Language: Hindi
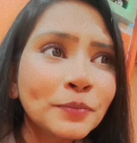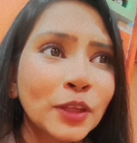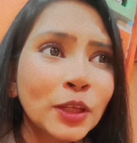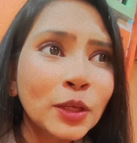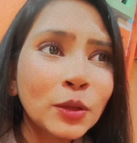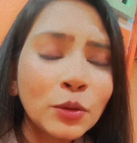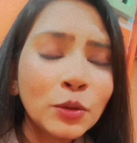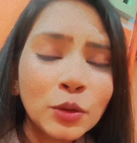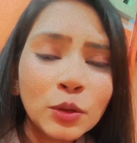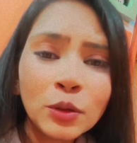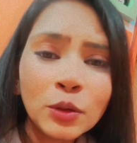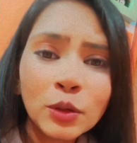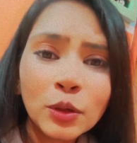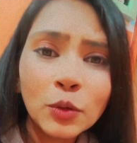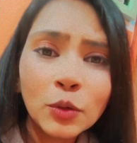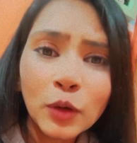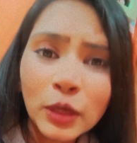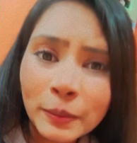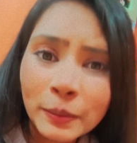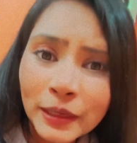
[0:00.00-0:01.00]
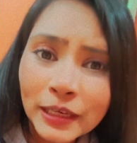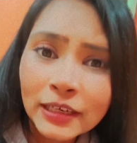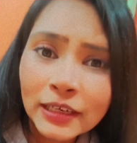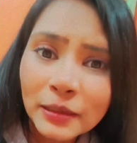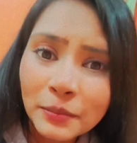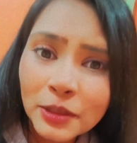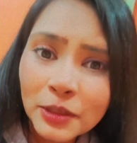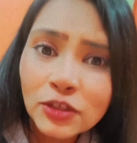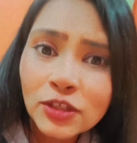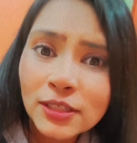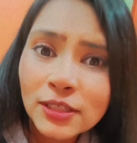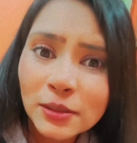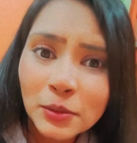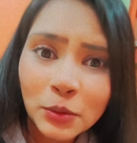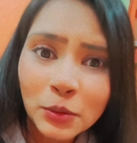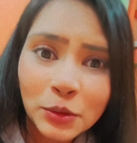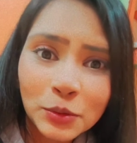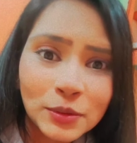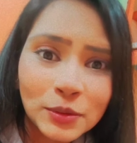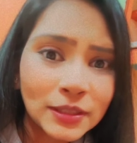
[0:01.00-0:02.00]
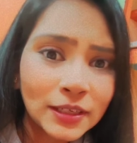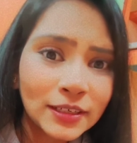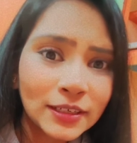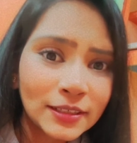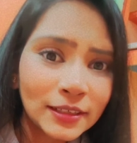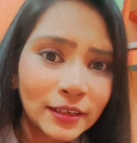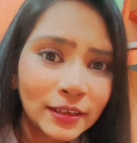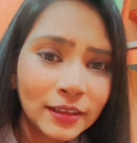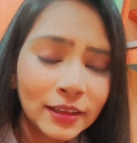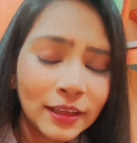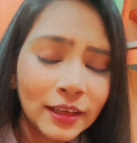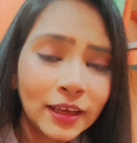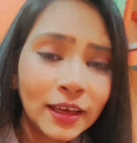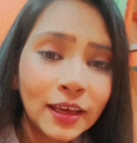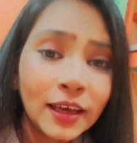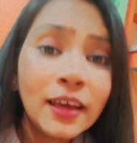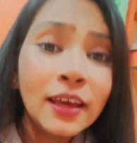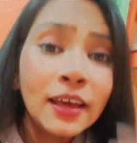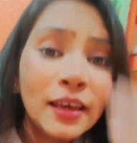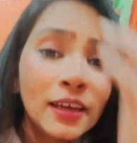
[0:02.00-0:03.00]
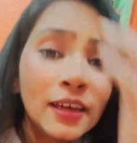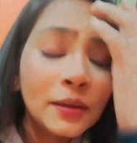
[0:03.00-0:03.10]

यू नो कोई भी क्रीमी चीज़ को यूज़ कर सकते हैं